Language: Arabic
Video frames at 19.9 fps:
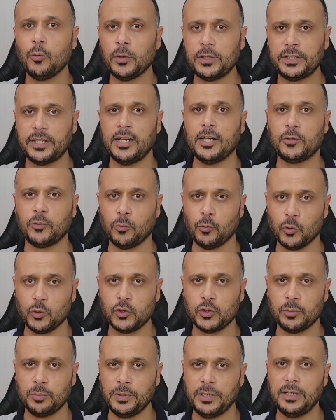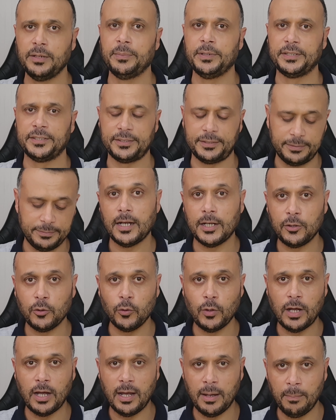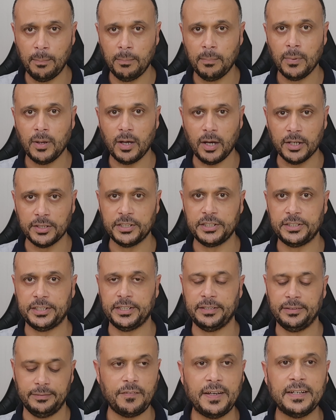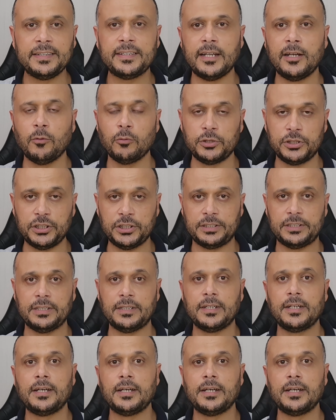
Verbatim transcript: وال3.5 ملم هدول اهم قضيتين فانت لو جيت